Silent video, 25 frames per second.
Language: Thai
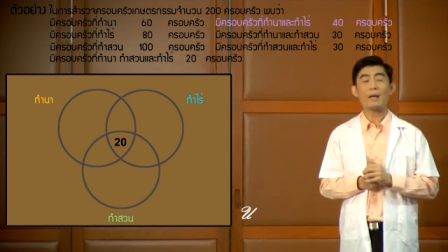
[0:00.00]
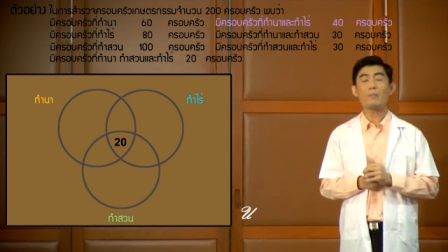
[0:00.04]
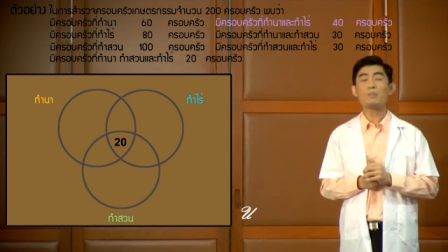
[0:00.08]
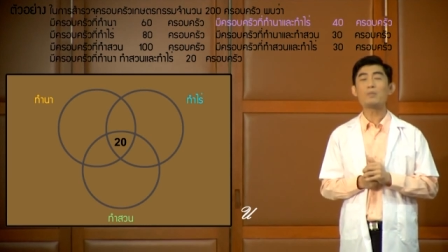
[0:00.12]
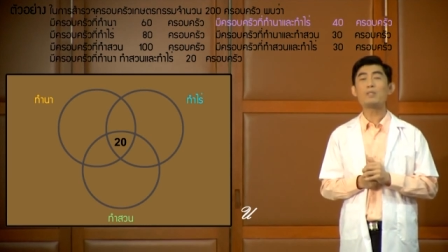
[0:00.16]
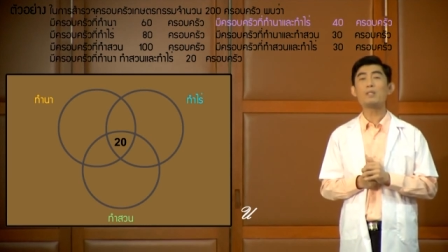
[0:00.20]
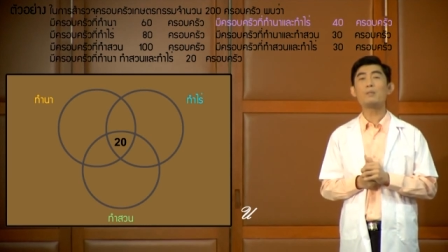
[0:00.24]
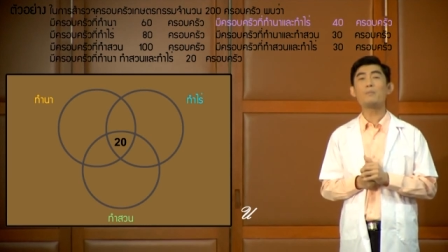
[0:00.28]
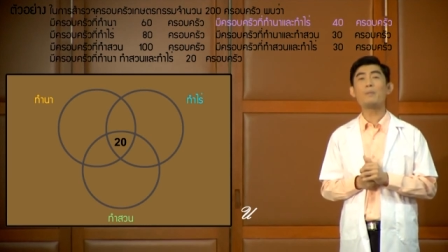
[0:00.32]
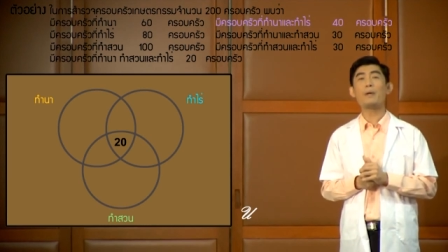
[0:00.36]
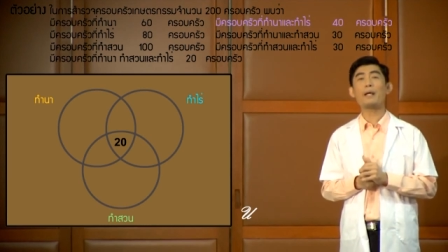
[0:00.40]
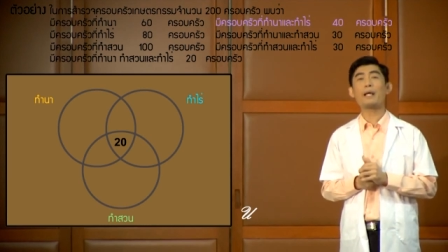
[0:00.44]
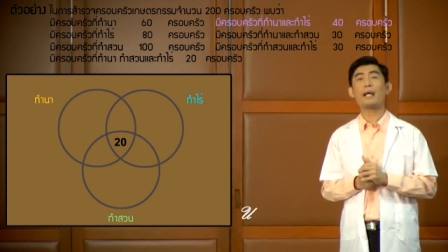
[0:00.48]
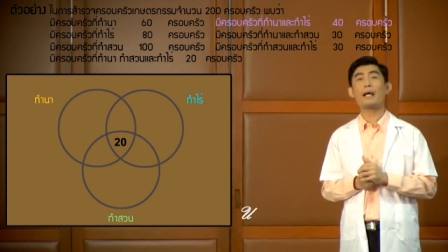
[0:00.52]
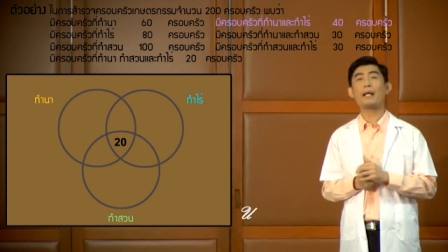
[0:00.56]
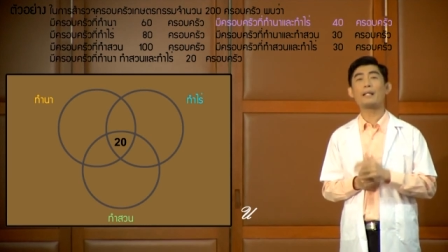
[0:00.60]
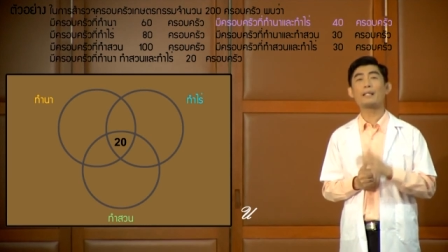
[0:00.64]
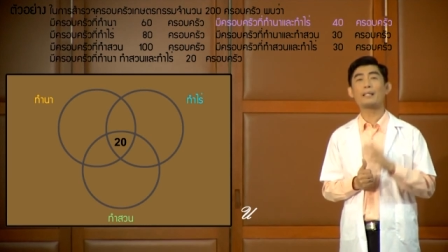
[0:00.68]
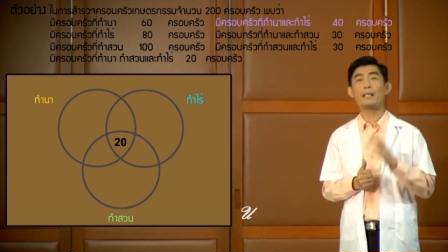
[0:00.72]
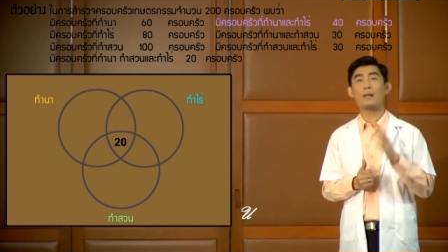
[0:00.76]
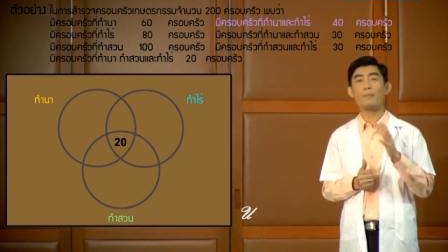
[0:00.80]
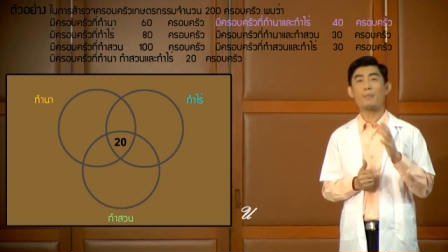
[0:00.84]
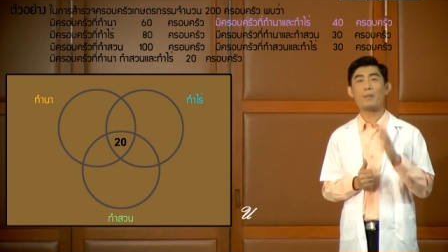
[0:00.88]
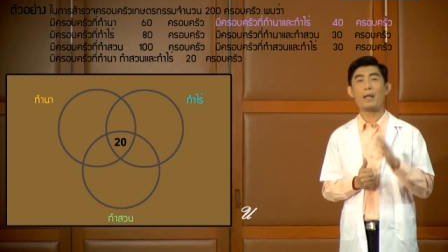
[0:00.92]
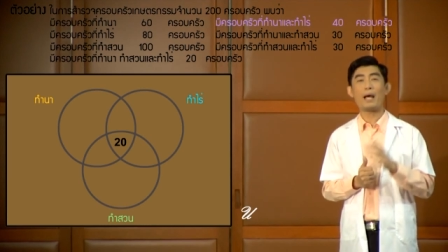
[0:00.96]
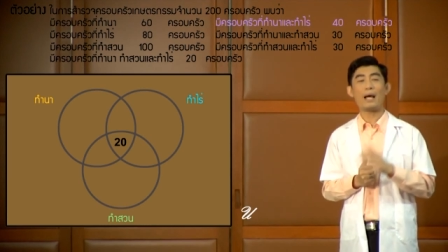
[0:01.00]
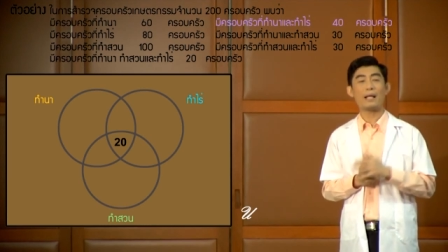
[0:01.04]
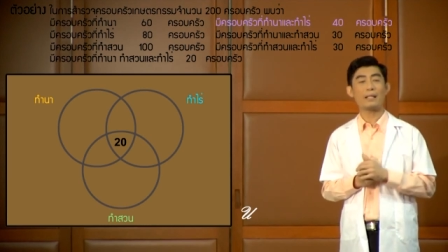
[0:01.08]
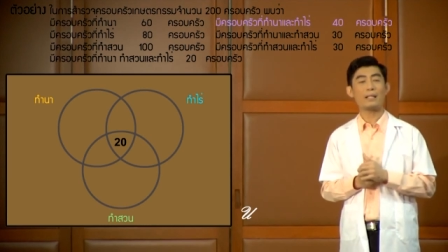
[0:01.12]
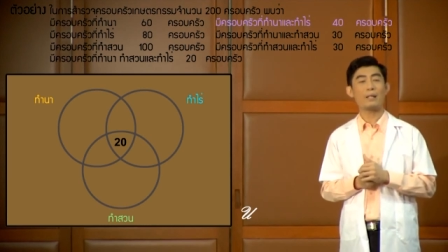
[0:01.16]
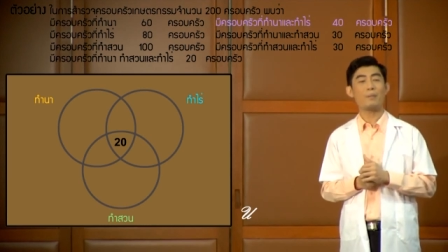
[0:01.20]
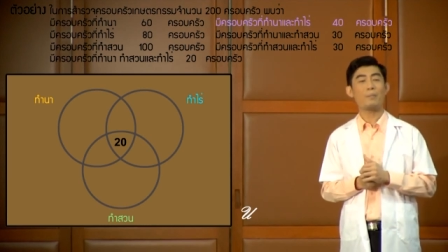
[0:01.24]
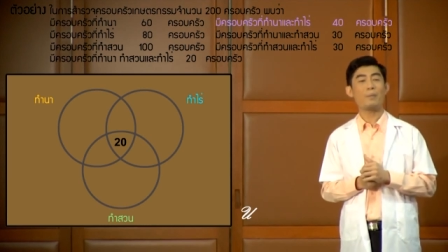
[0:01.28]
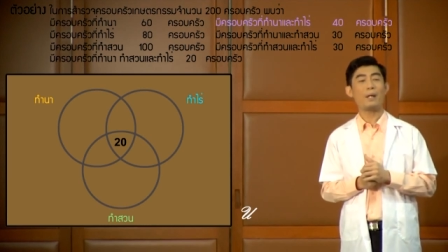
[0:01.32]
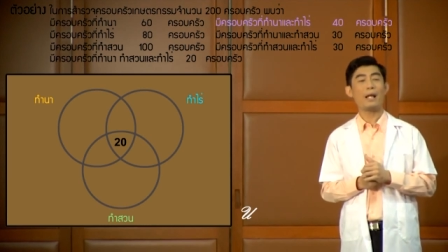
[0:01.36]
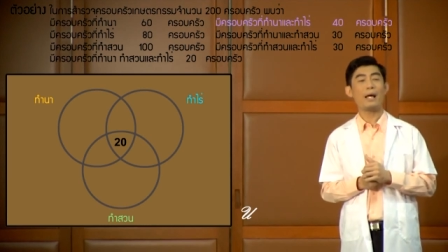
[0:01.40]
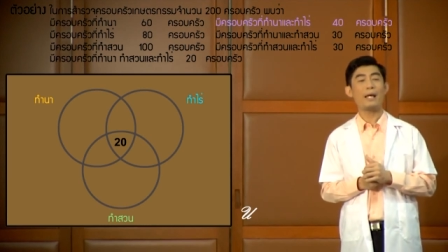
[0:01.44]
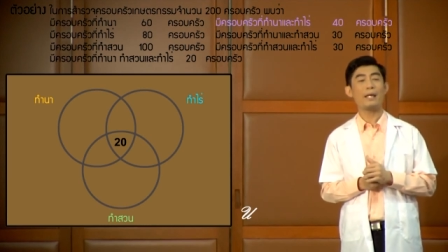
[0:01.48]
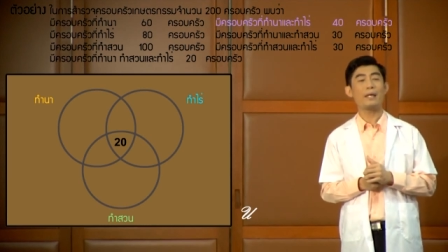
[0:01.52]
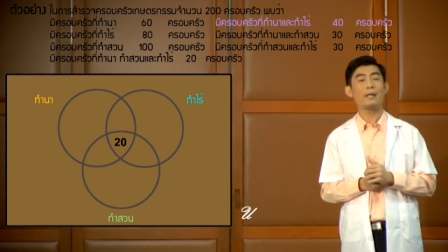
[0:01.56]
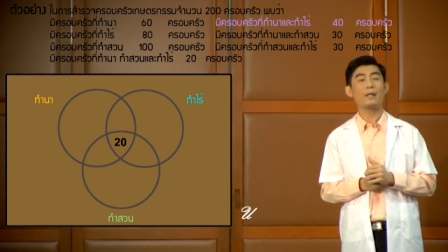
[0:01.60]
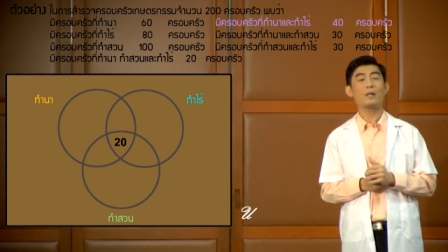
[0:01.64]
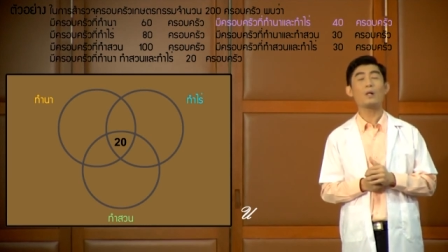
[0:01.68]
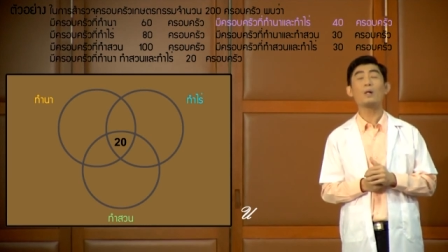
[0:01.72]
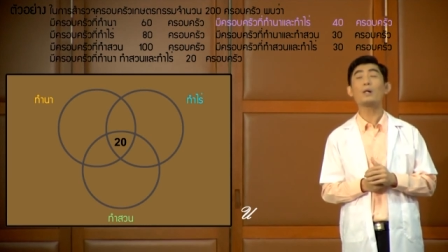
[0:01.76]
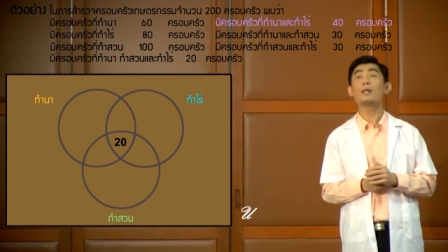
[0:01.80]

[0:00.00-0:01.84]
ครับที่เป็นการทำนาทำไร่